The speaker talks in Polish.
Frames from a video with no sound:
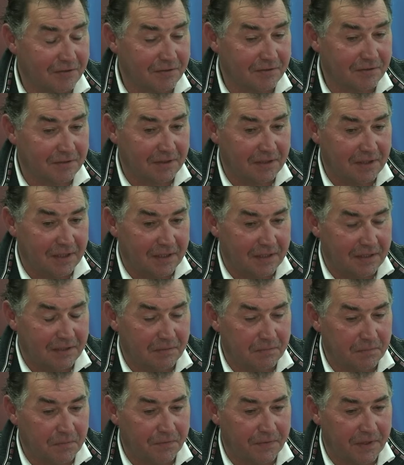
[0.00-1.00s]
No,
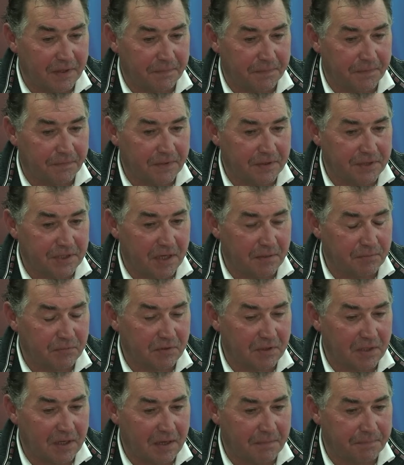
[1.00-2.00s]
no mówię, powiedziałem
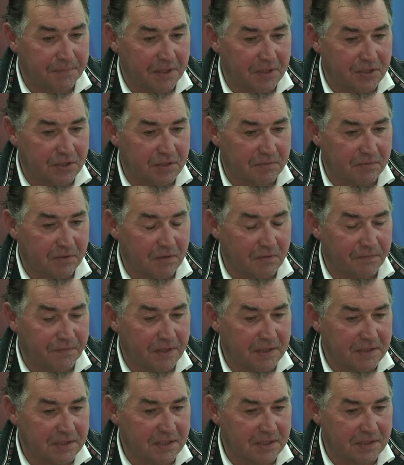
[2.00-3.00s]
to na pierwszym
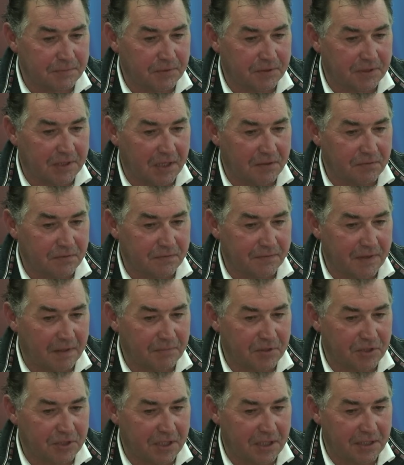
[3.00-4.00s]
konferencji, na spotkaniu z
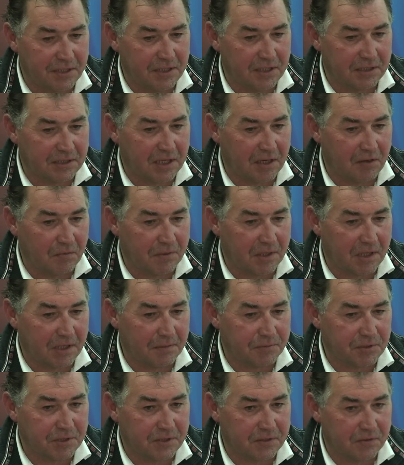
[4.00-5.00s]
Wami, że linia ta
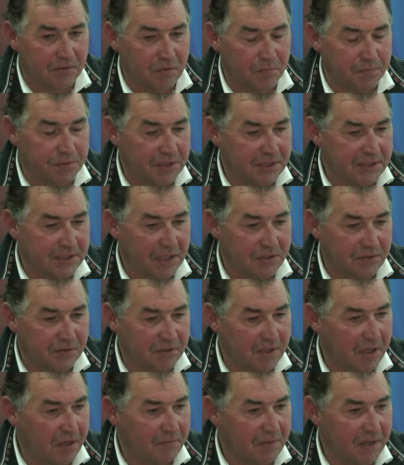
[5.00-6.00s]
obrana przez klub, przez
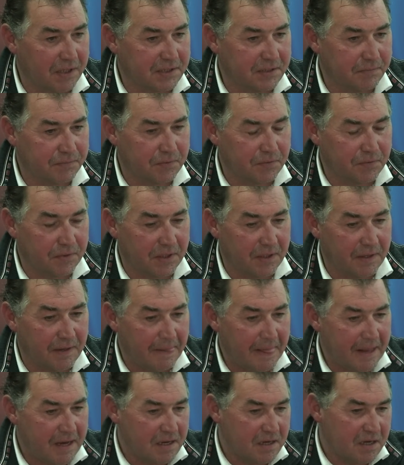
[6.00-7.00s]
zarząd, ja ją akceptuję.
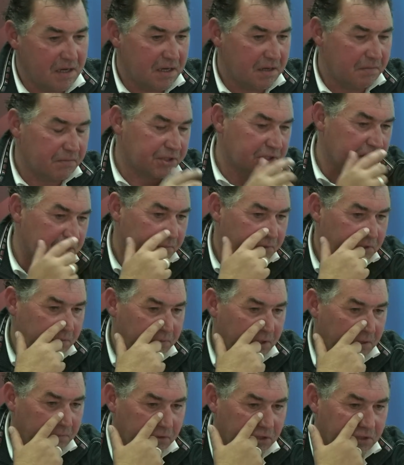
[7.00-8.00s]
Myślę, że przy
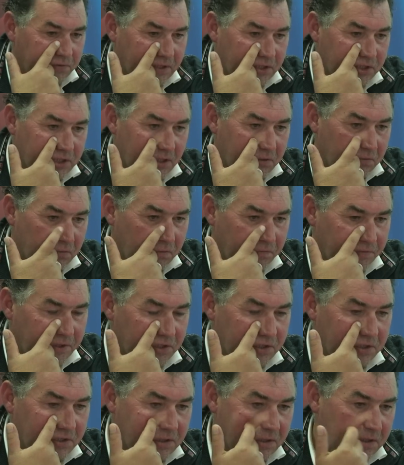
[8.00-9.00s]
moim doświadczeniu
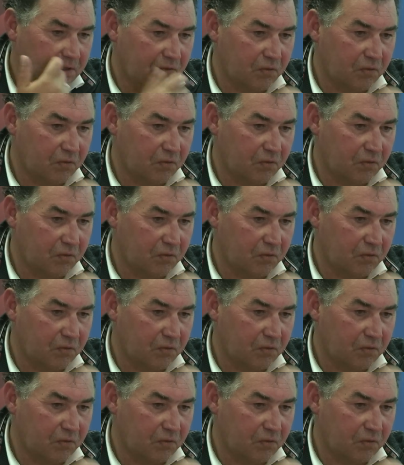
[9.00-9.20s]
również